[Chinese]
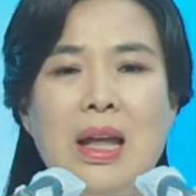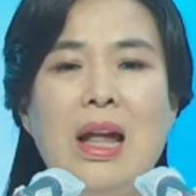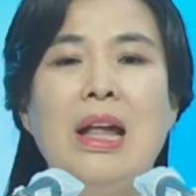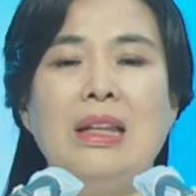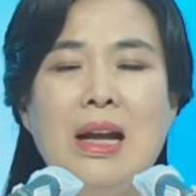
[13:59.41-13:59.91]

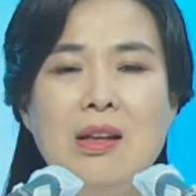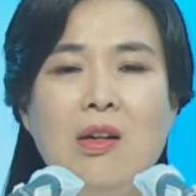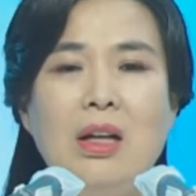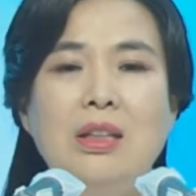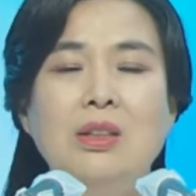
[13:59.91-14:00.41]
要努
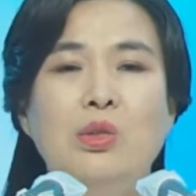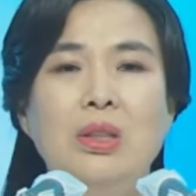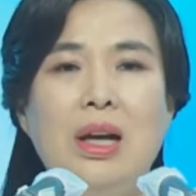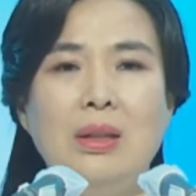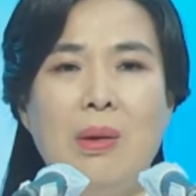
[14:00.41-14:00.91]
力成就
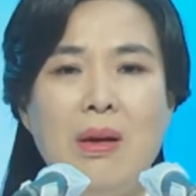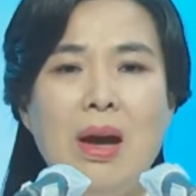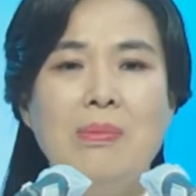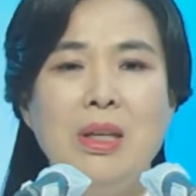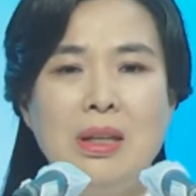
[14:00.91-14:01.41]
更为
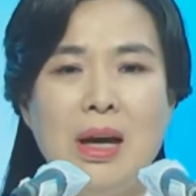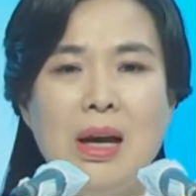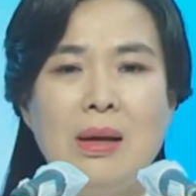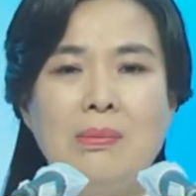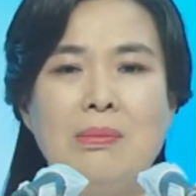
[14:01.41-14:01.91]
善良的
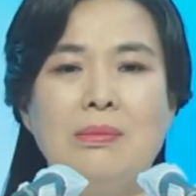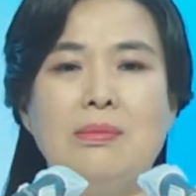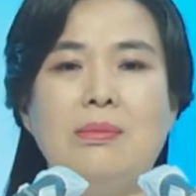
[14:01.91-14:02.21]
心。